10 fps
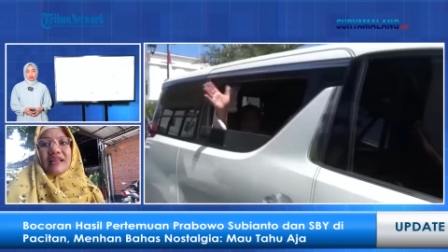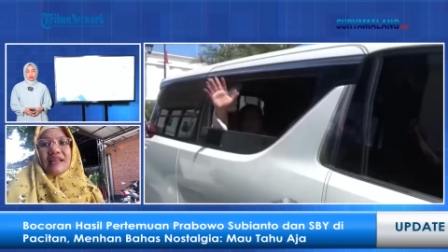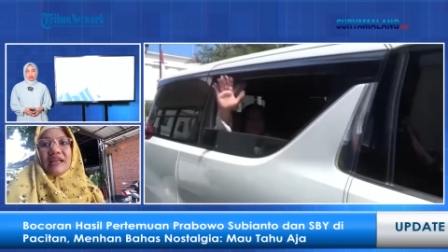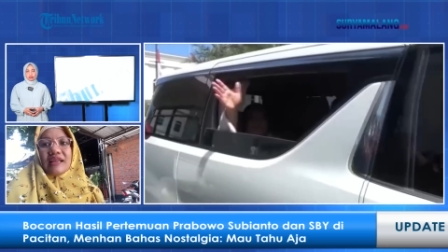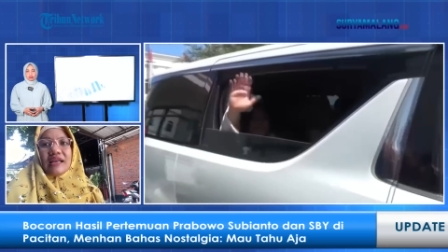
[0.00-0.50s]

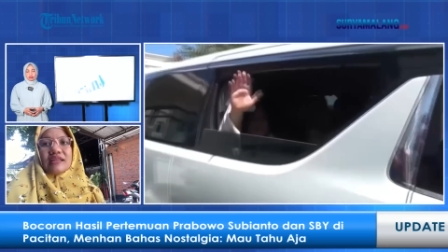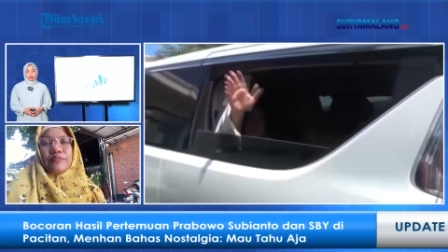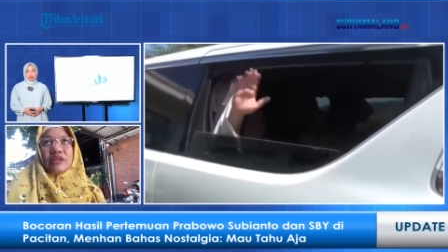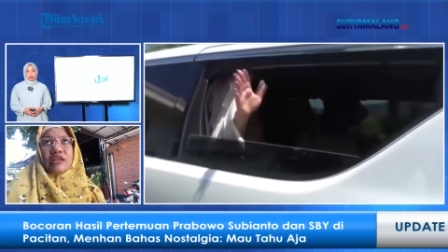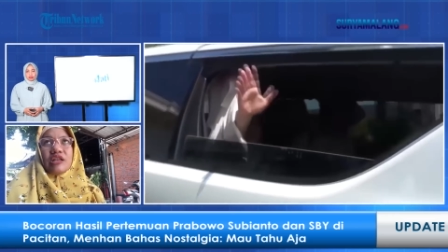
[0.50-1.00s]
Tata-tata
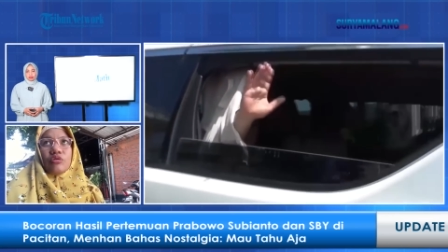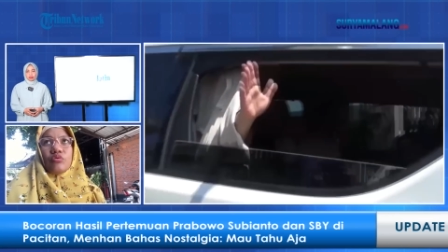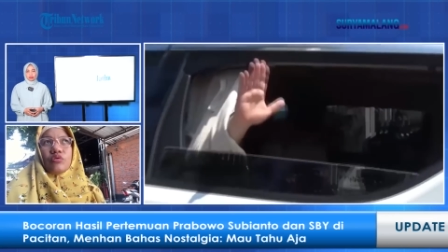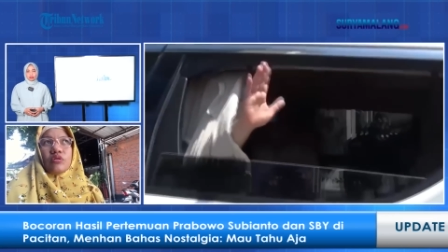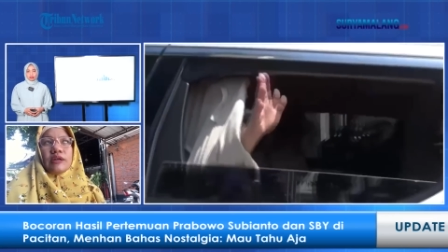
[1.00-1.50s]
seperti
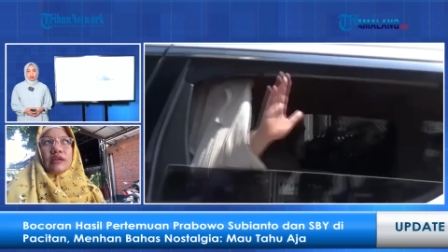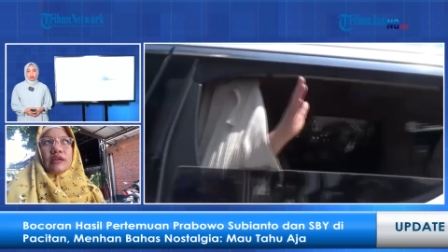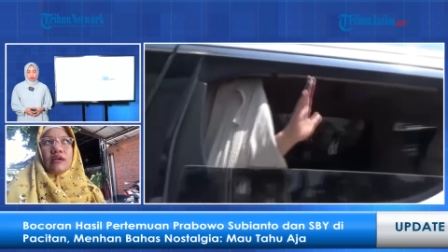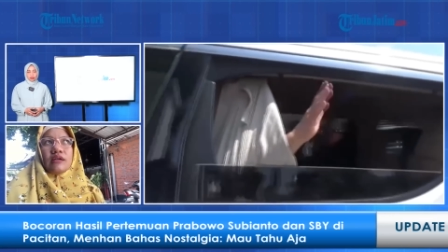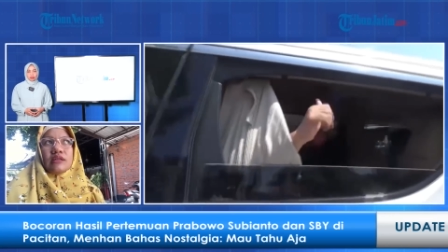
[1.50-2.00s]
itu.
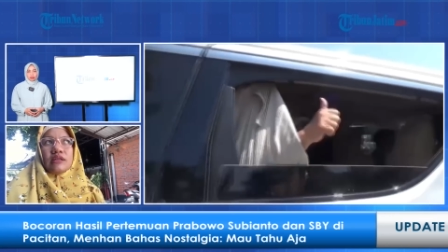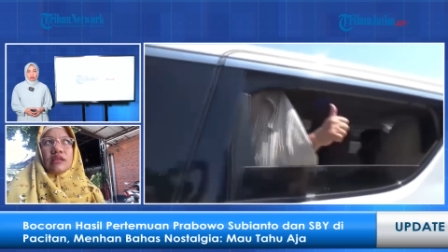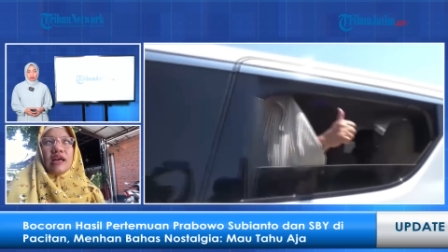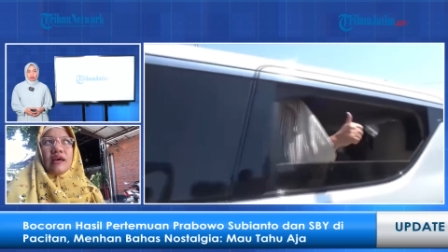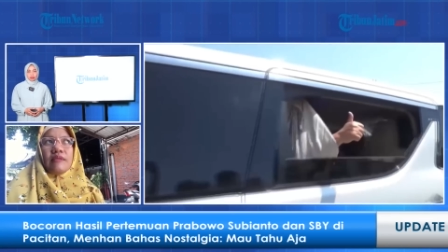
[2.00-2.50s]

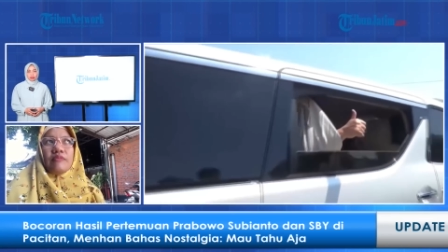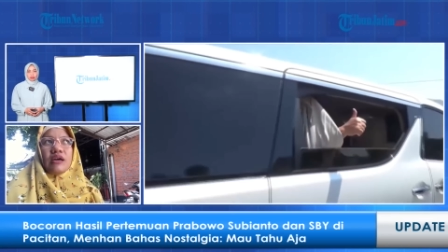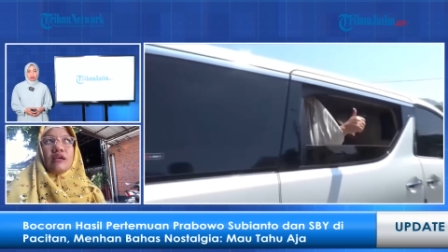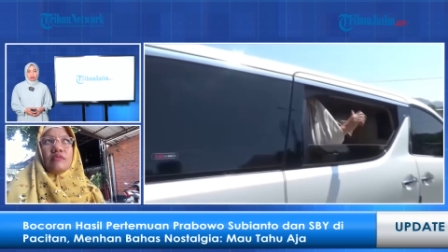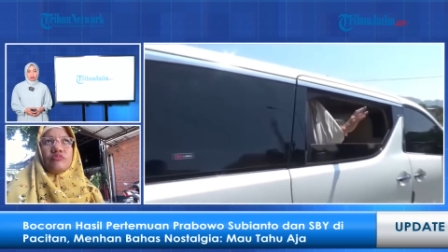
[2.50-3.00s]
Tak
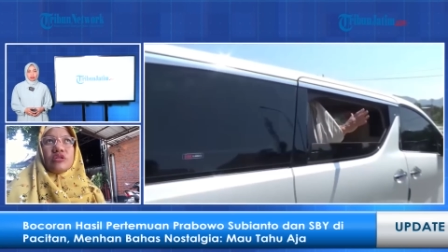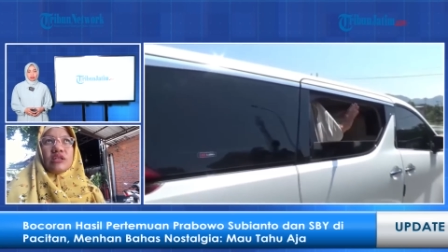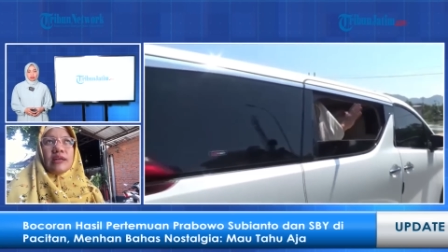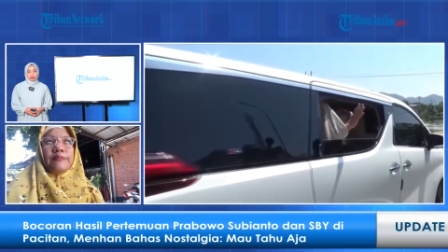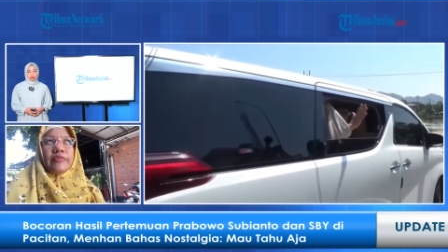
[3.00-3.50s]
lama
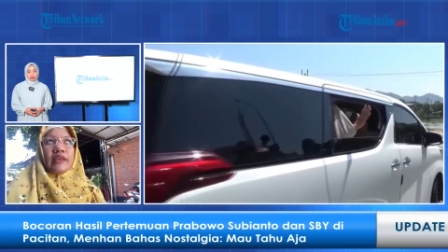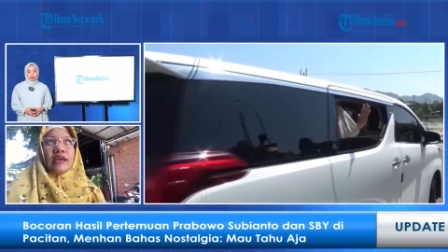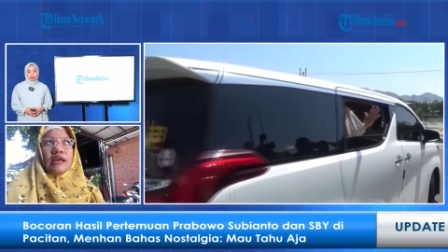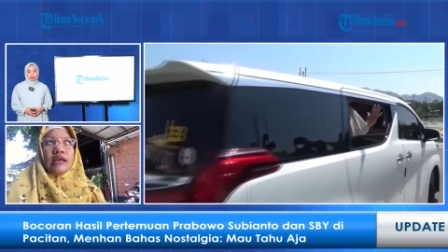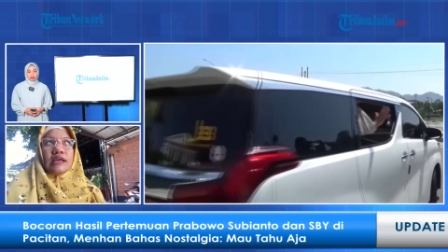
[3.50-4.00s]
kemudian
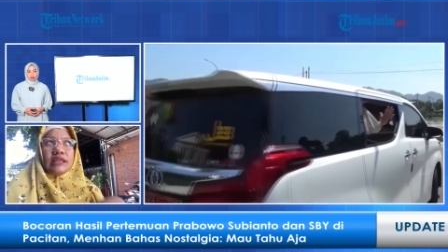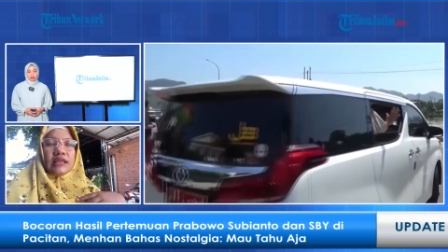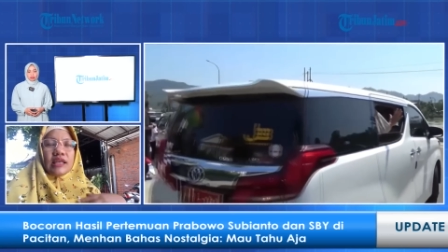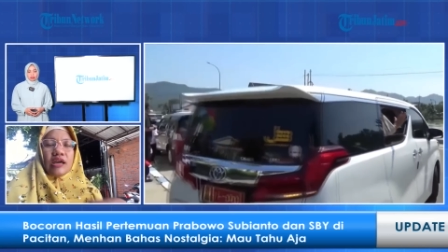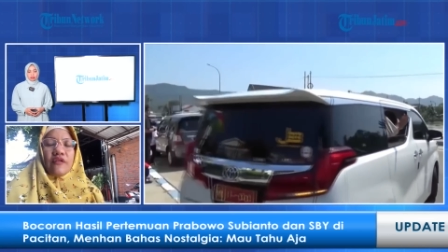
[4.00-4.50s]

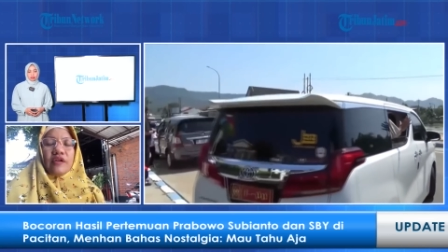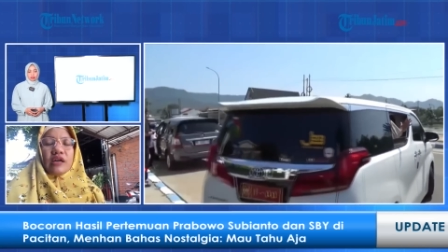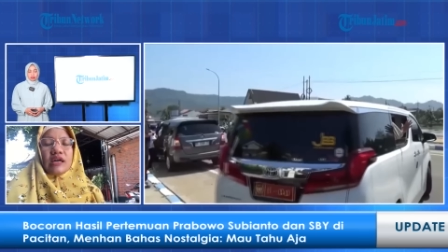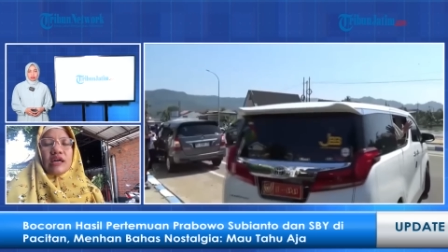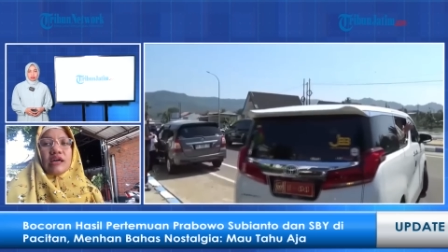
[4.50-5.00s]
dia take off
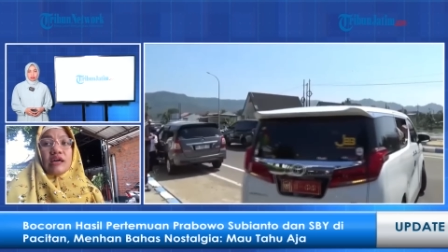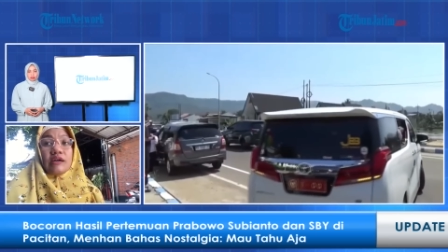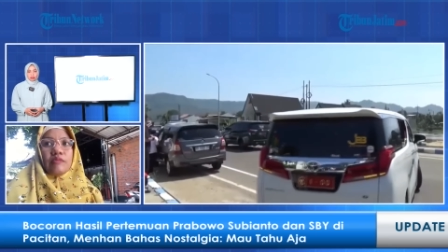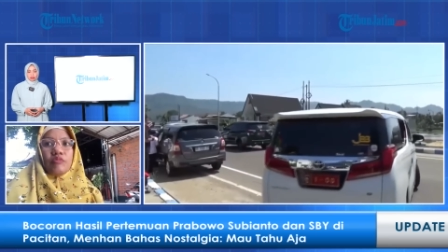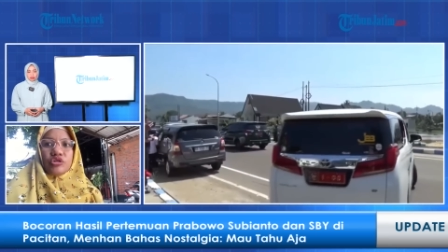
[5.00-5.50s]
ke
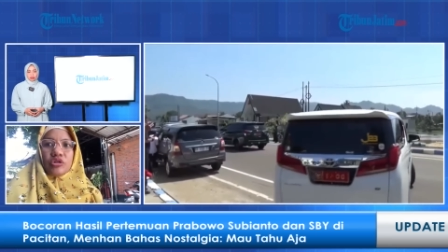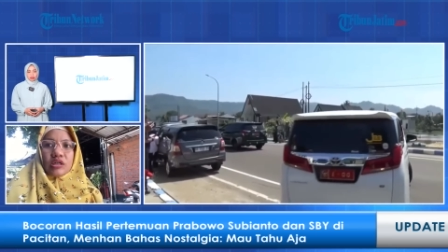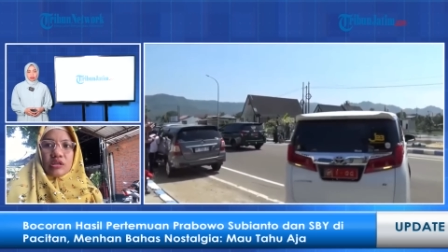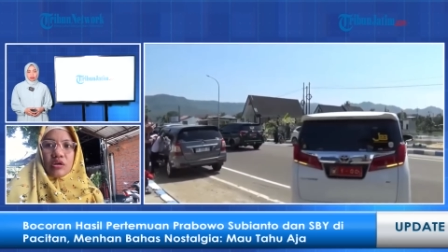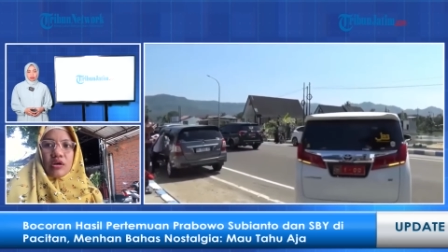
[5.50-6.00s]

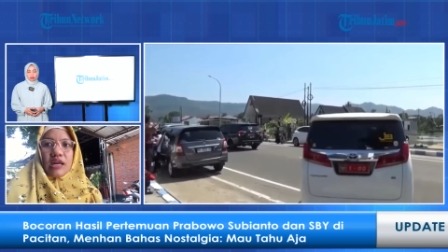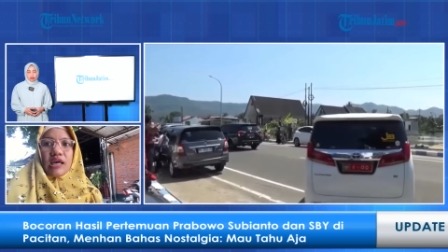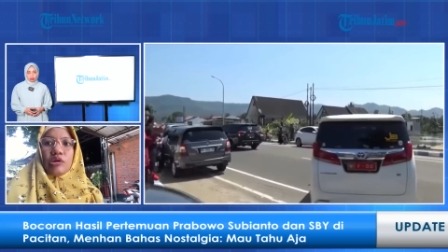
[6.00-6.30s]
Mojokerto.